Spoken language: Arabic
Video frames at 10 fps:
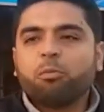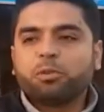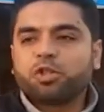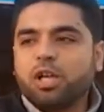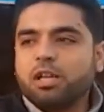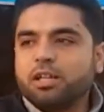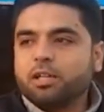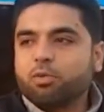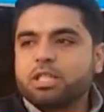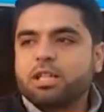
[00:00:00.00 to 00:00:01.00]

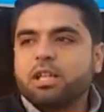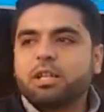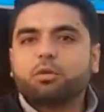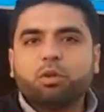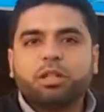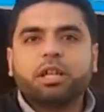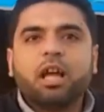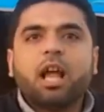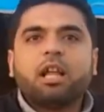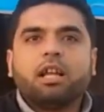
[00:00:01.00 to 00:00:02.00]
ومنشان نوصل لايد وحده
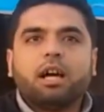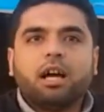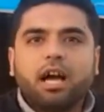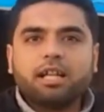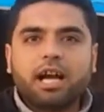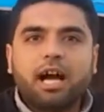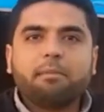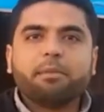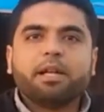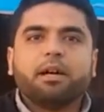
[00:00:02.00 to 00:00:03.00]
لهيئه
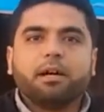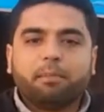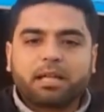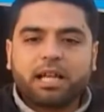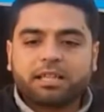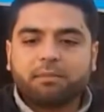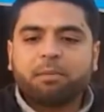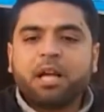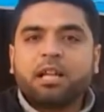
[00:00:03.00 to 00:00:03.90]
عامه آه، مكاتب